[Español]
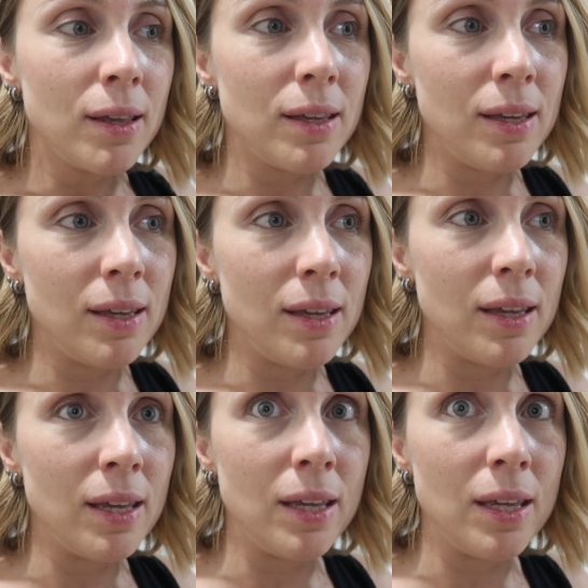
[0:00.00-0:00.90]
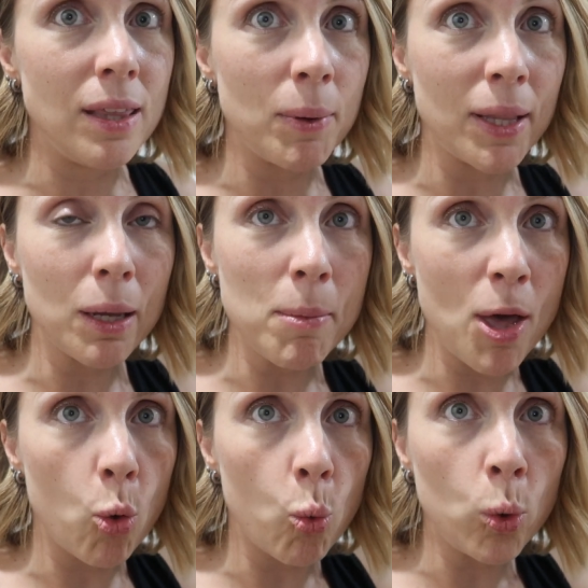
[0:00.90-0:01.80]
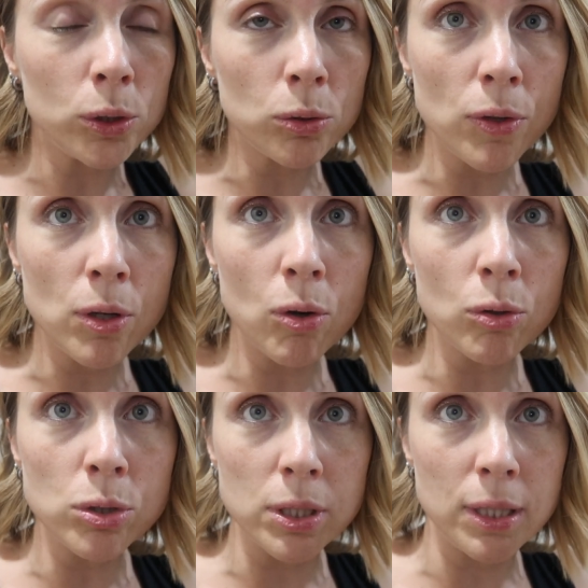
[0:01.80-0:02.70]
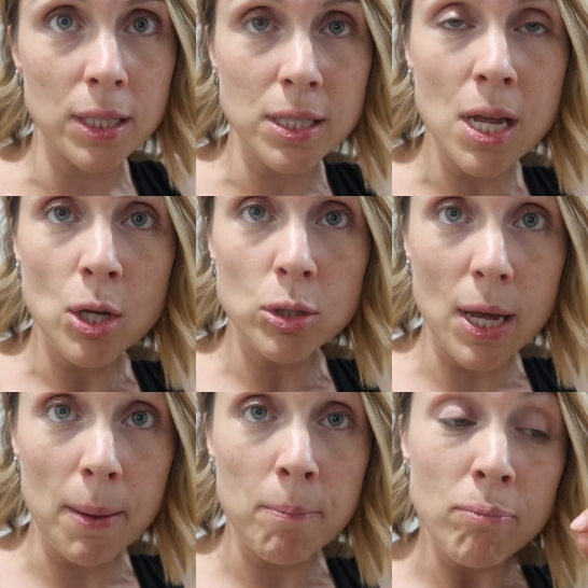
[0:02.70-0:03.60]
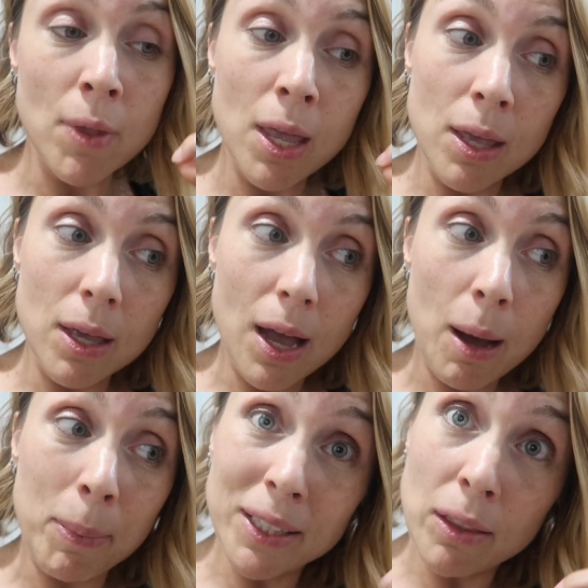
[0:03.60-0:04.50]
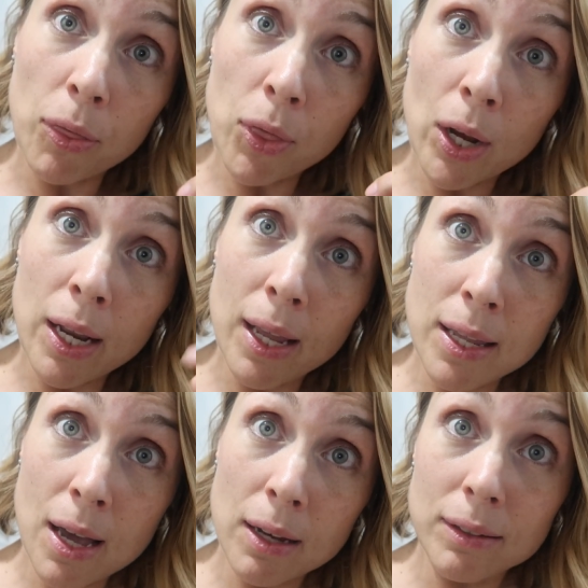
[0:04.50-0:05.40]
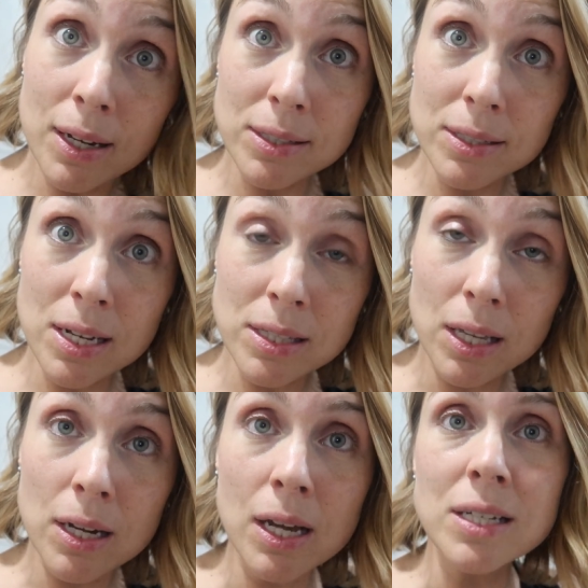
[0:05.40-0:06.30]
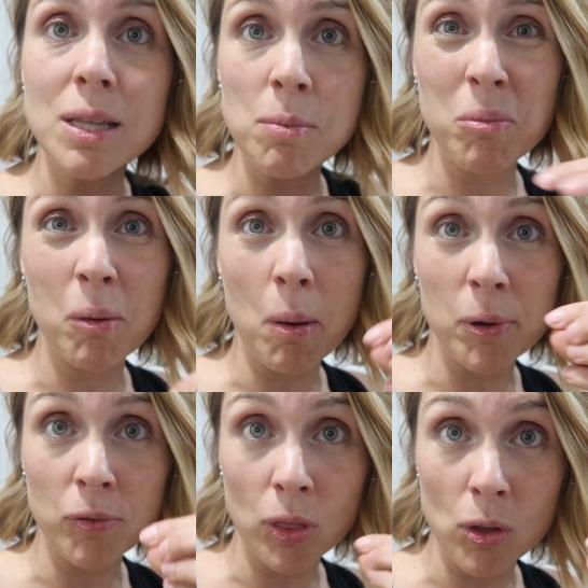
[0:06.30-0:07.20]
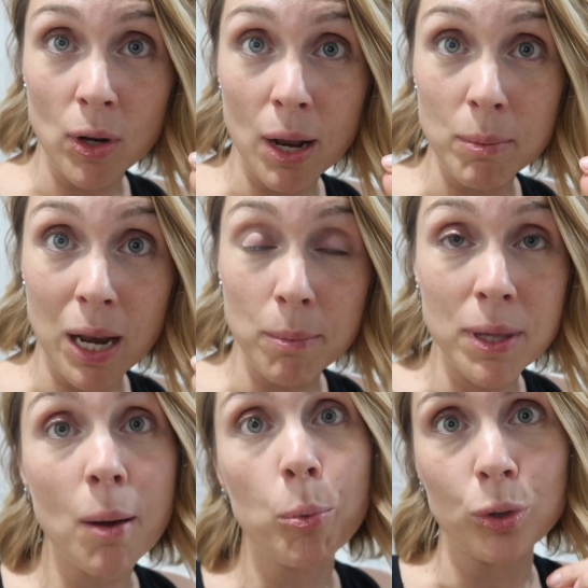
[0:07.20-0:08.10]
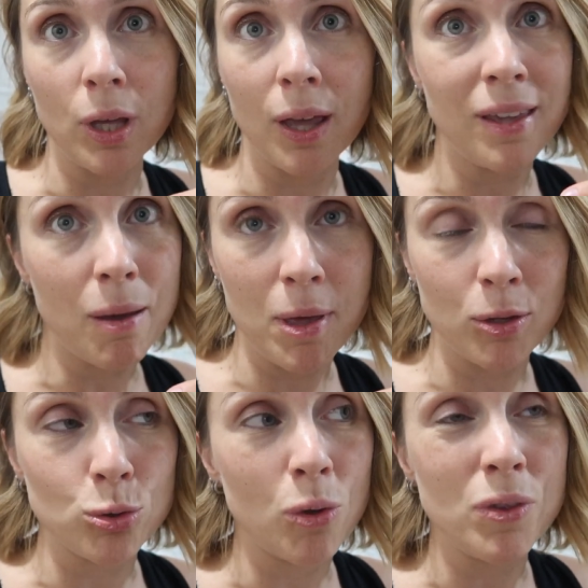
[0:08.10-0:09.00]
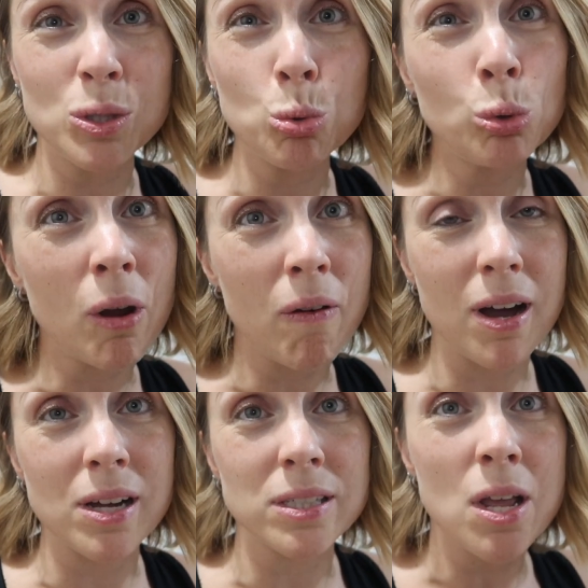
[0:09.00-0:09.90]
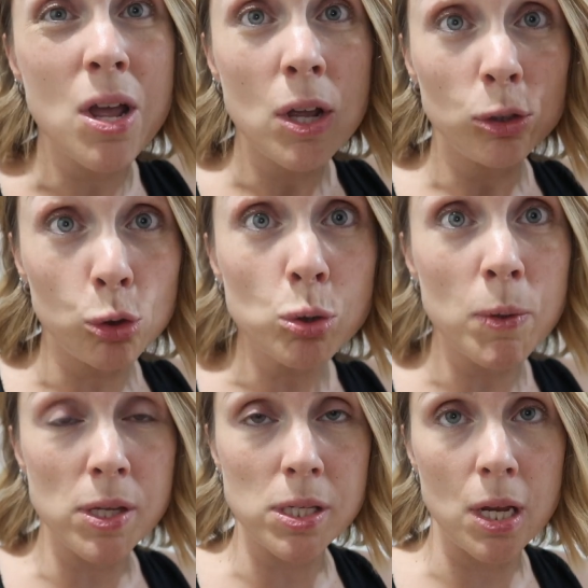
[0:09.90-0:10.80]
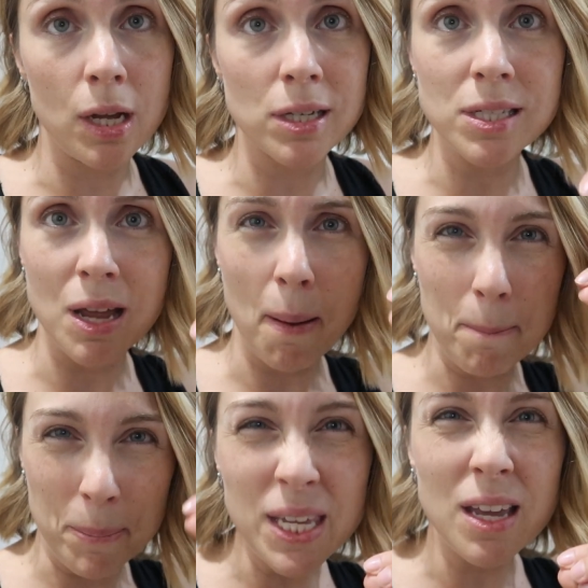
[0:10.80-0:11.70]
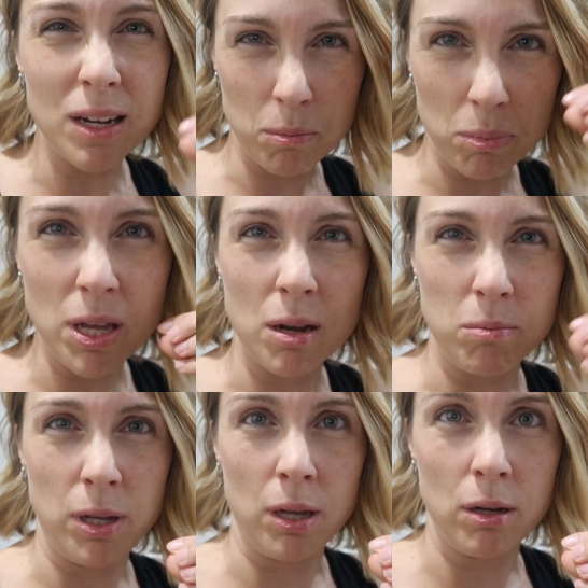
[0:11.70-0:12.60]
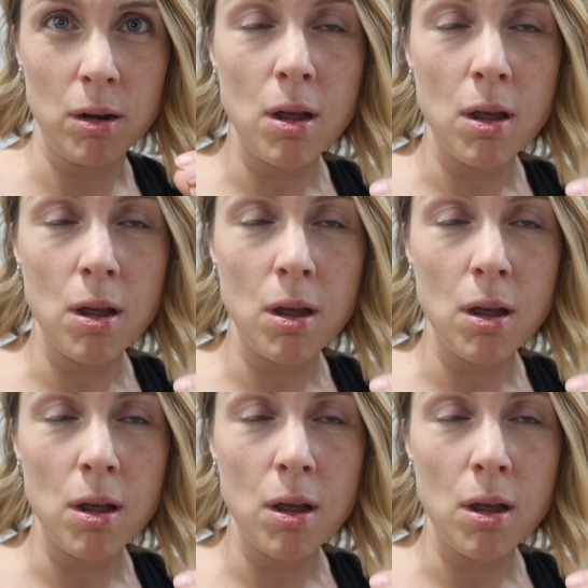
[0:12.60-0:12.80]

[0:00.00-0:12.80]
Y, de verdad que me ha dado cuatro o cinco cositas, o sea, aparte de hacerle ella las, las, técnicas, también me va a perfeccionar a mí la mía porque ella me ha dicho, dice, si tú trabajas dos veces en casa, bien, bien, bien,